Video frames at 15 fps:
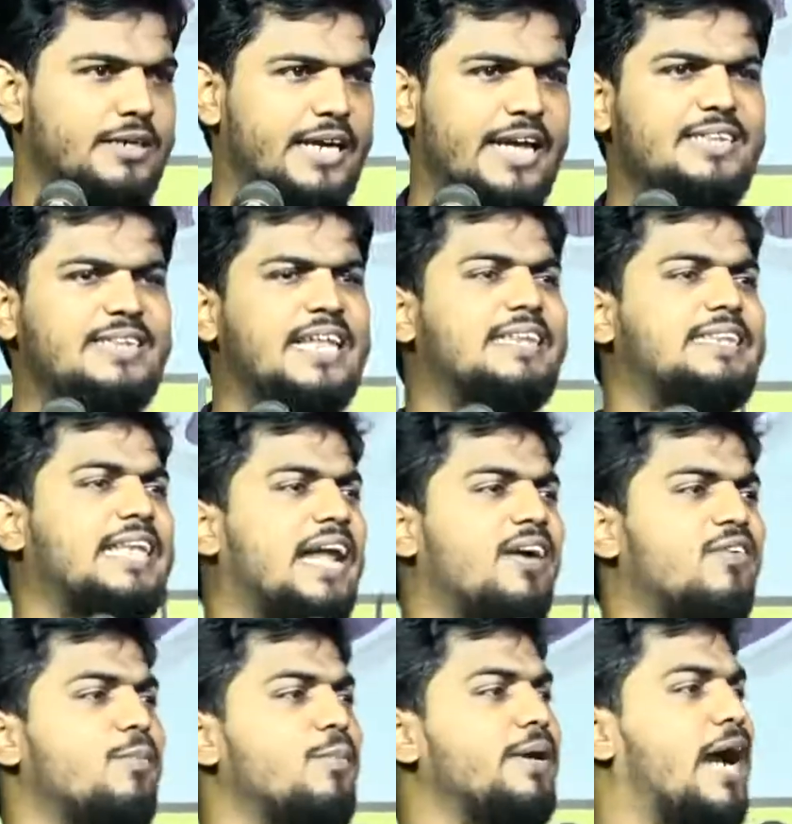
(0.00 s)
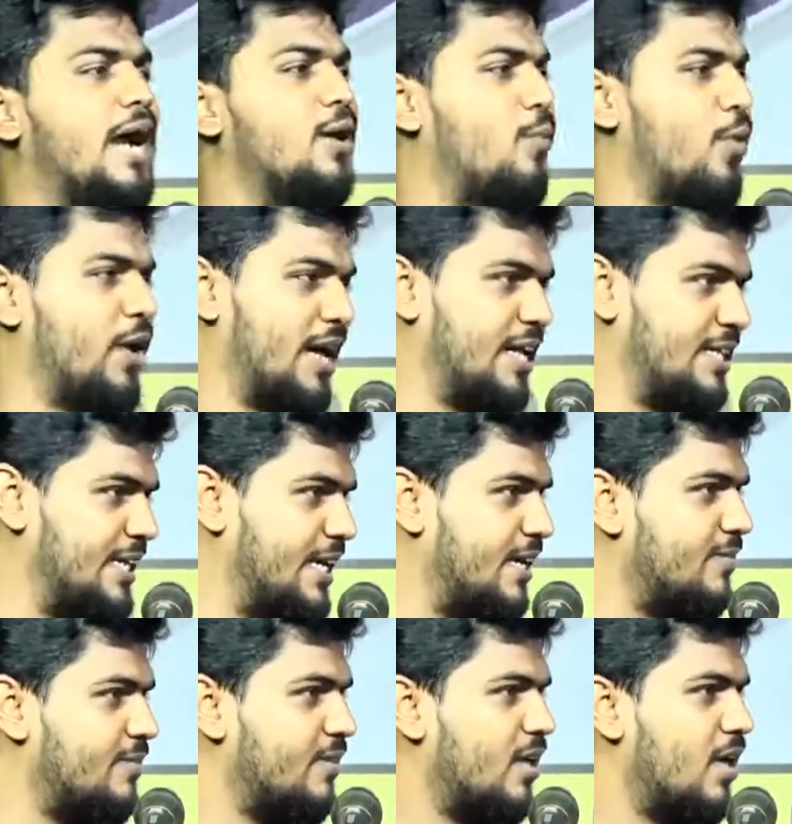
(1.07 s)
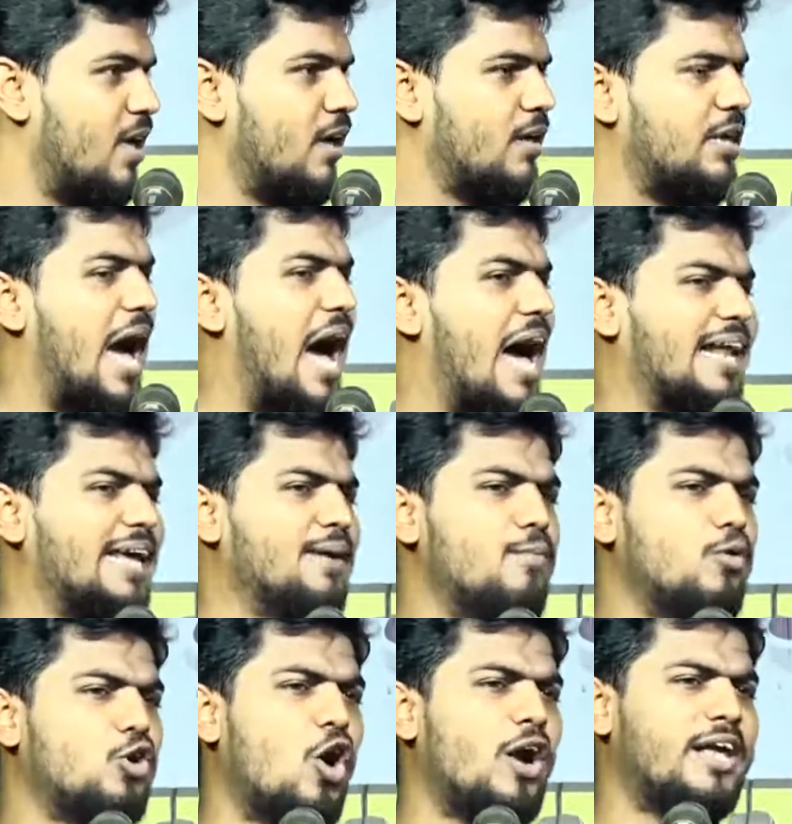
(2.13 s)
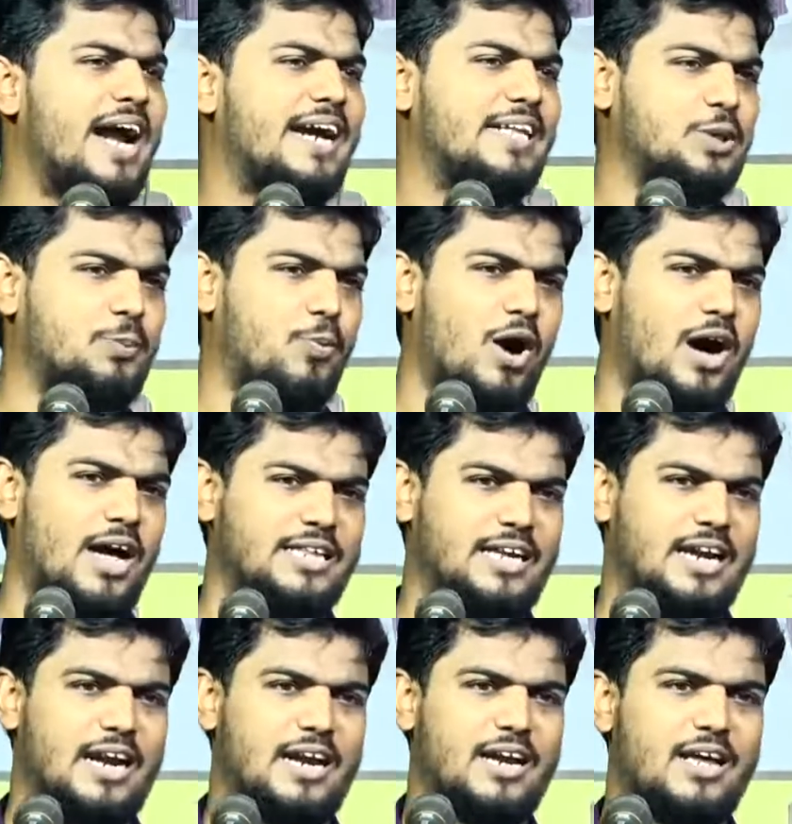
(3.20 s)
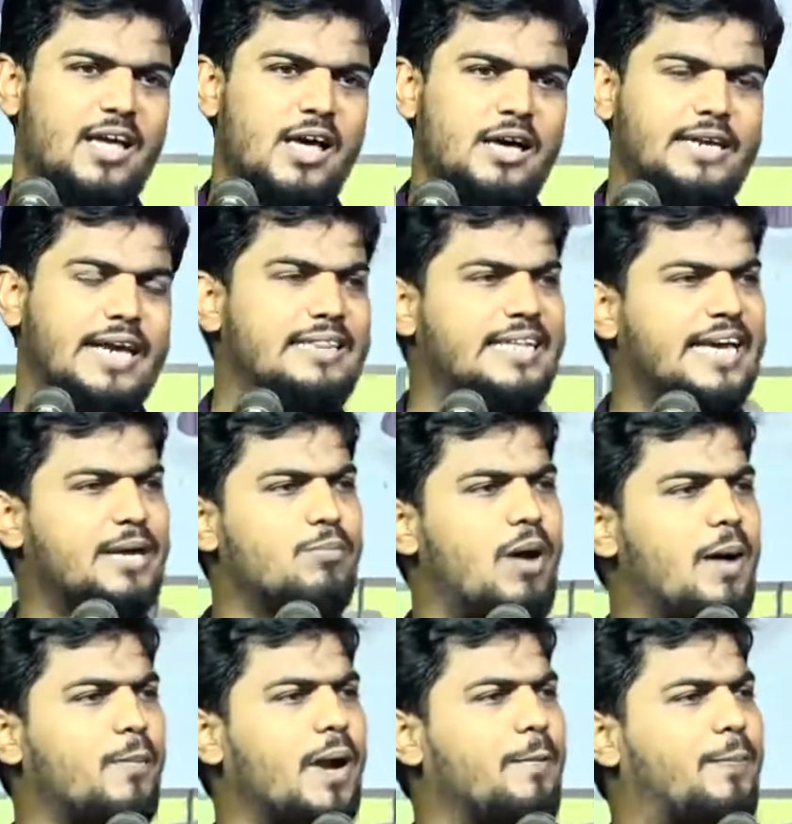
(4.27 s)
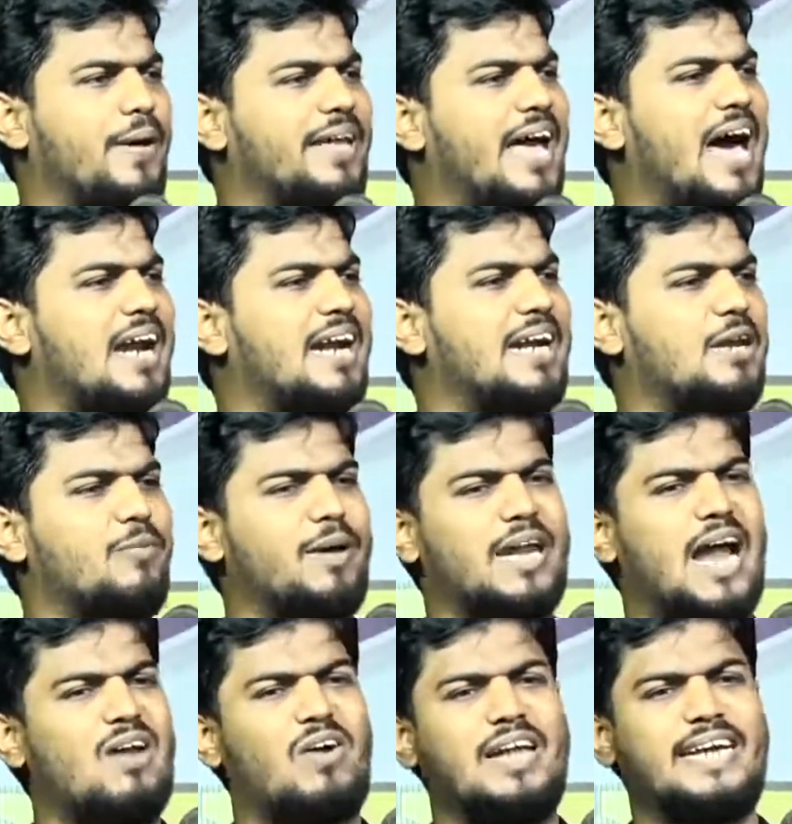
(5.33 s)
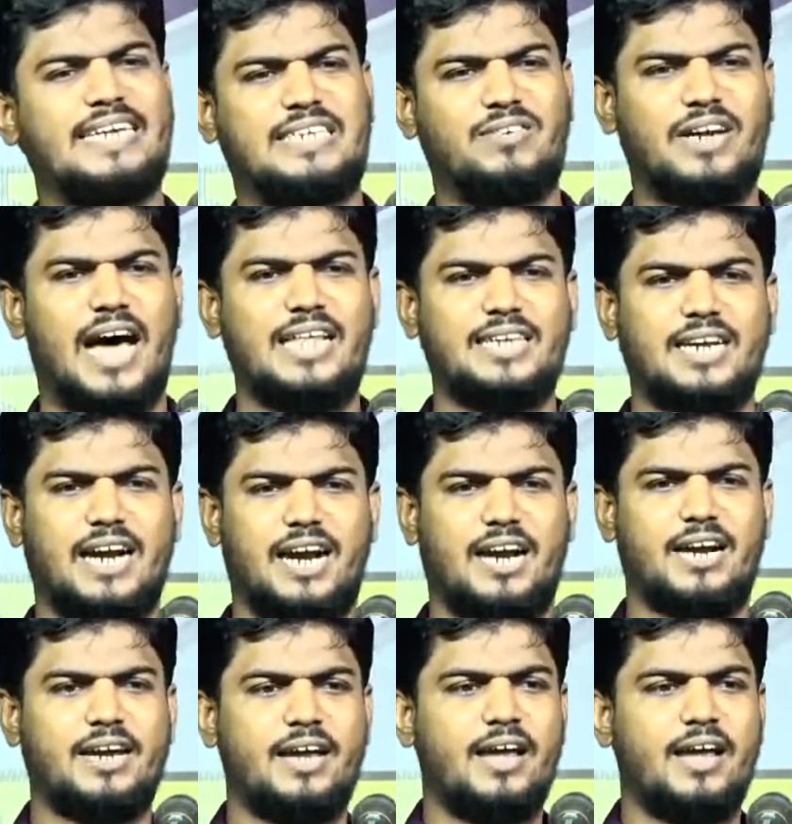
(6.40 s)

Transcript: எந்த தலைவன் பின்னாலும் போயிடாதீங்க யாரையும் முன்னோடியா எடுத்து போகாதீர்கள் எந்த இமாம்கள் பெரியார்கள் என்ற பெயரால் வழிகட்டு விடாதீர்கள்